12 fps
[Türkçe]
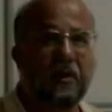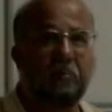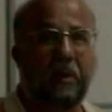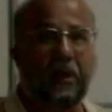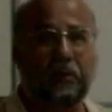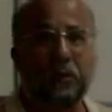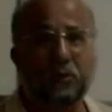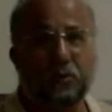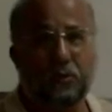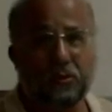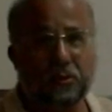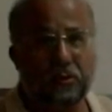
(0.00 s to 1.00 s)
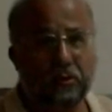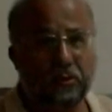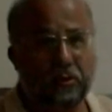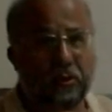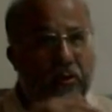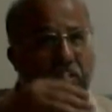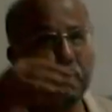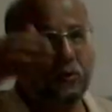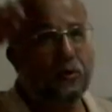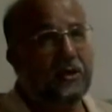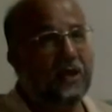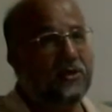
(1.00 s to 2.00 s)
bakıyorsunuz
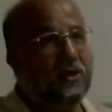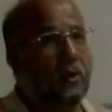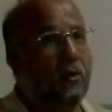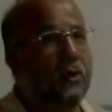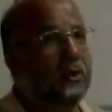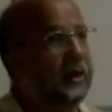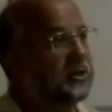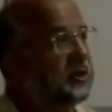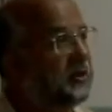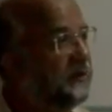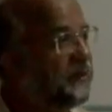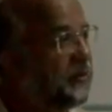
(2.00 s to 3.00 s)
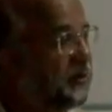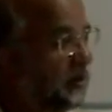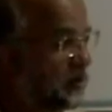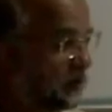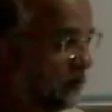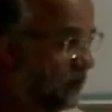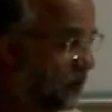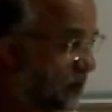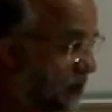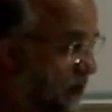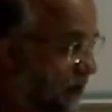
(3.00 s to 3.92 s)
yüzlerce onlarca tefsir yazılmıştır.